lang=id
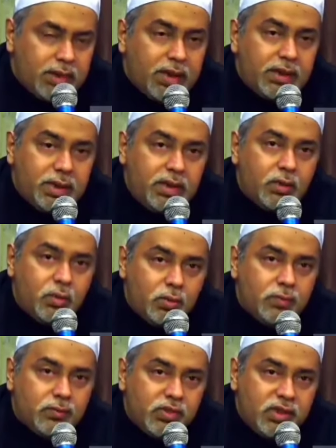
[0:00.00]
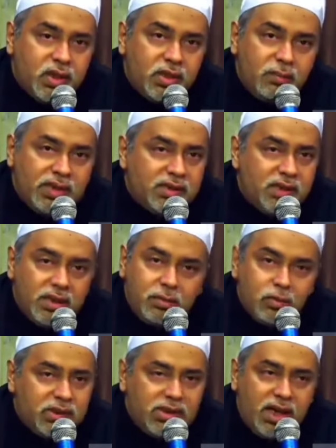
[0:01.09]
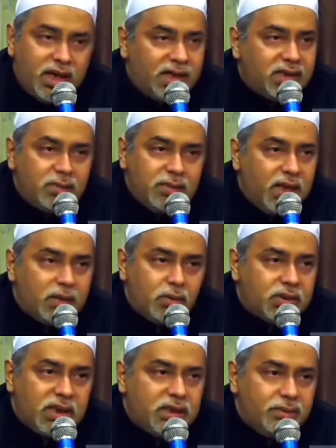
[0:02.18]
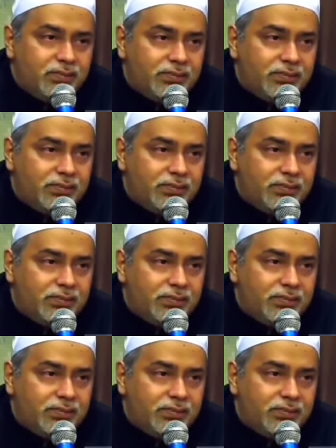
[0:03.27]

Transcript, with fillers: Ada rindu sehingga kematian tidak lagi menakutkan.